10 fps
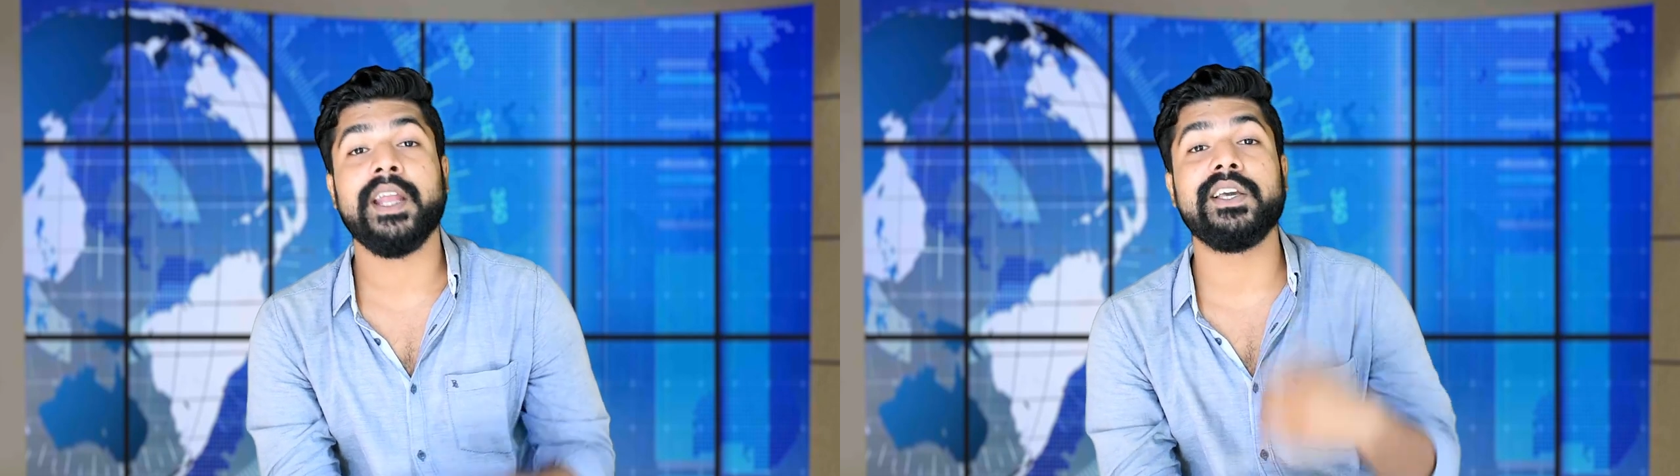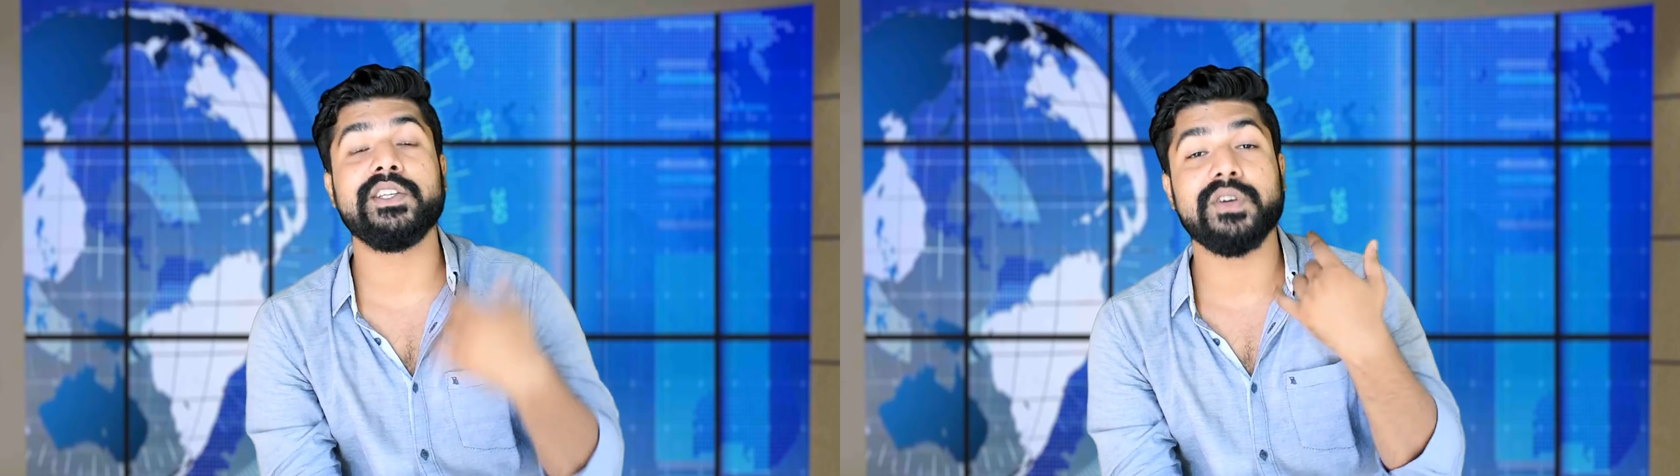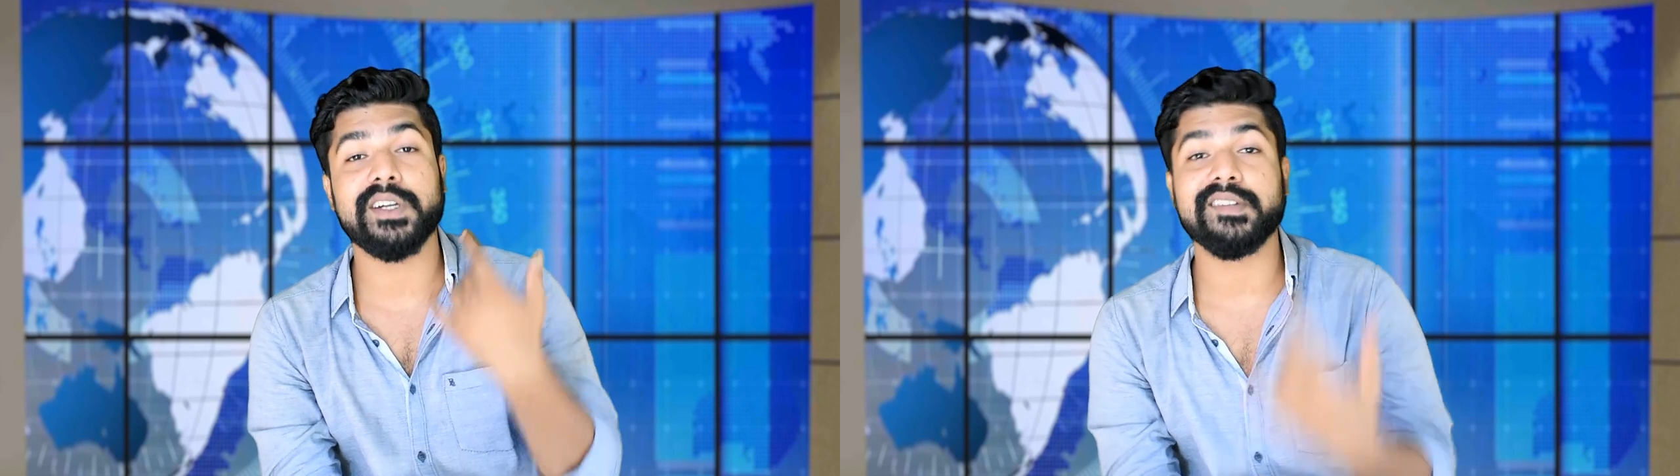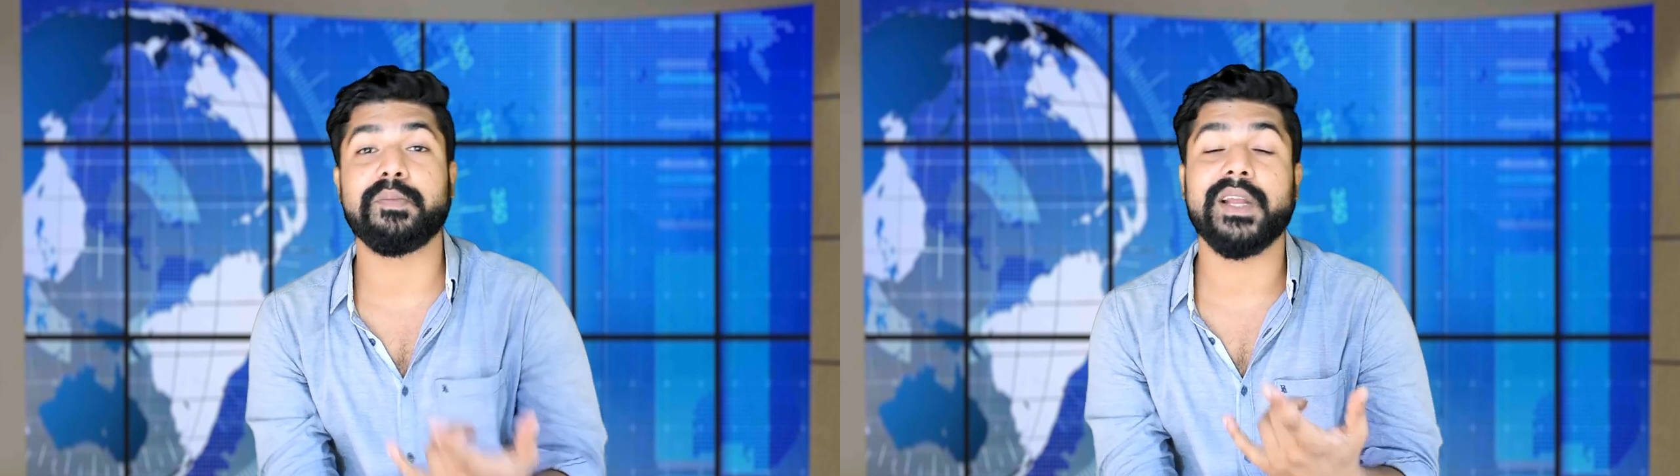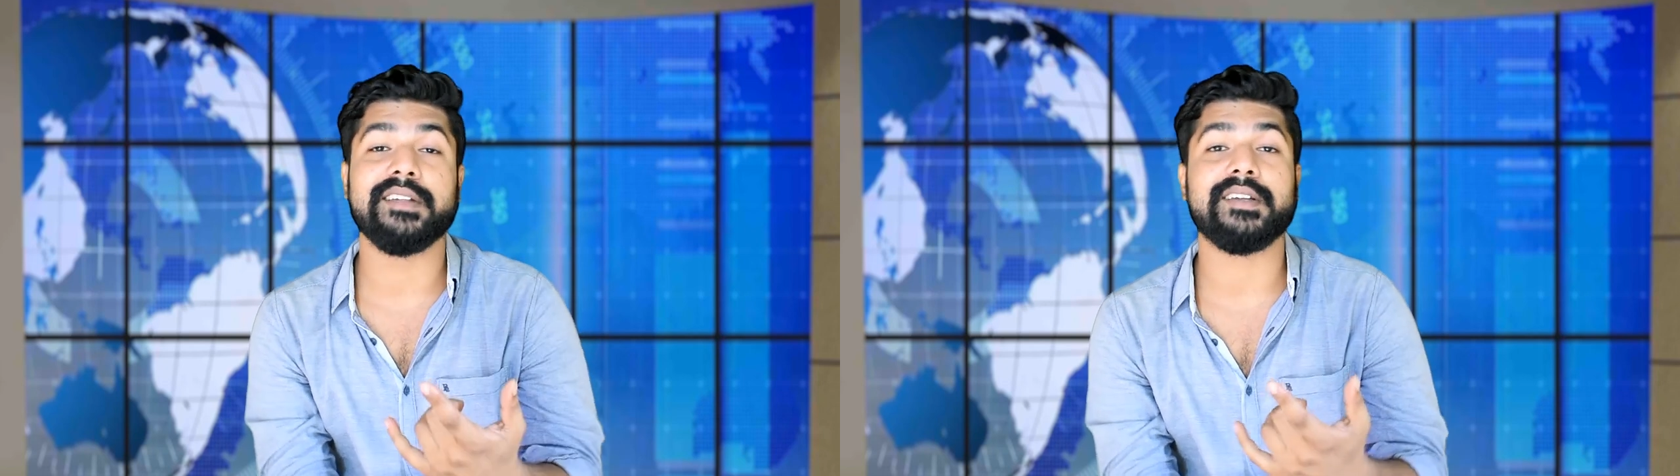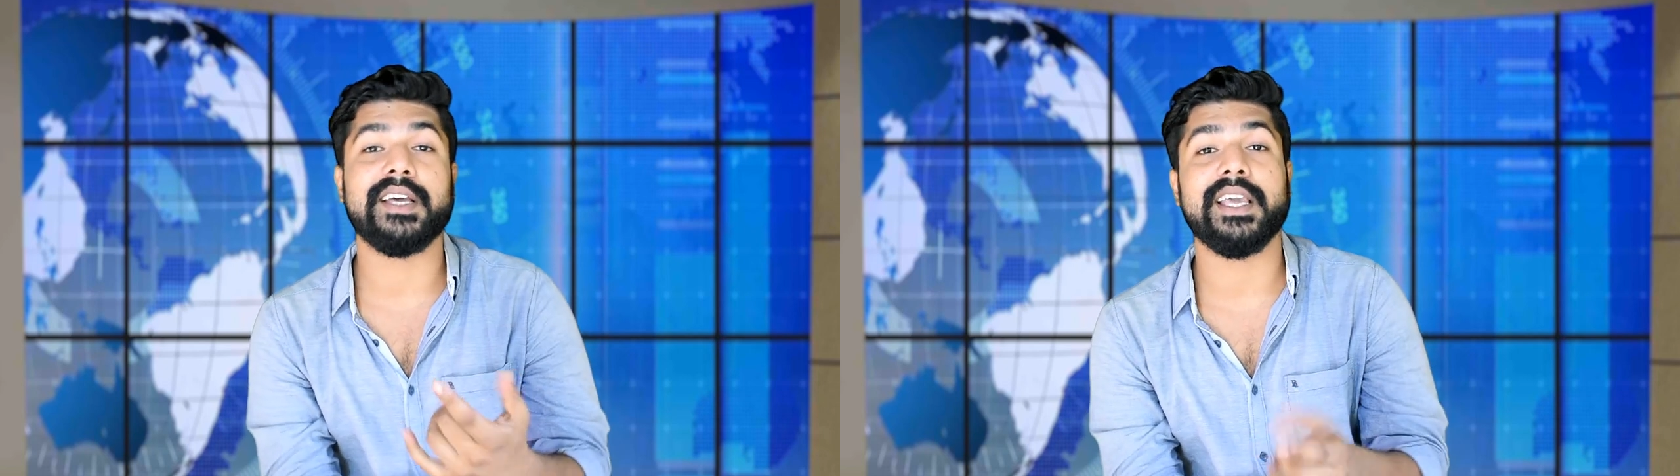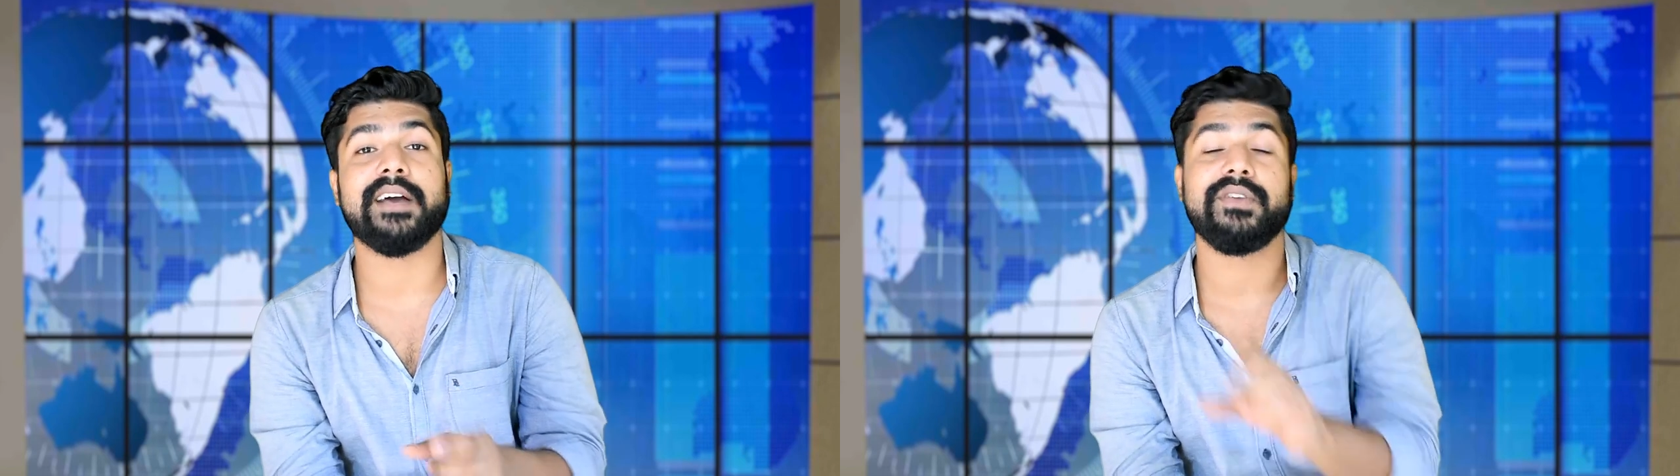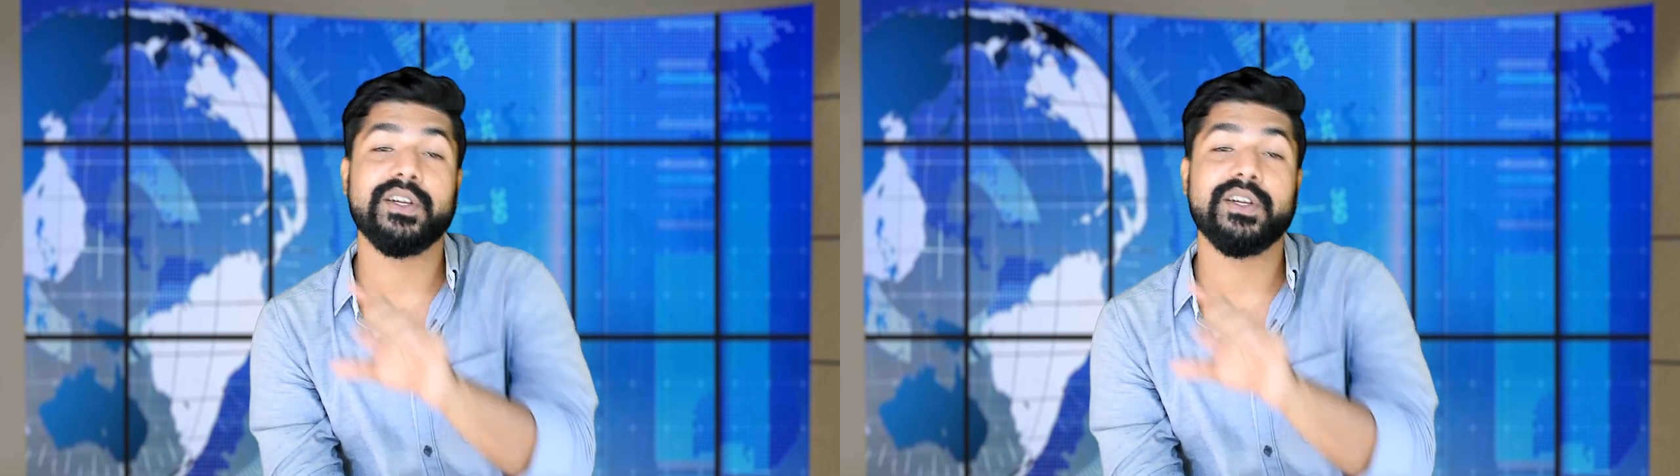इनकी जो डिस्प्लेज है या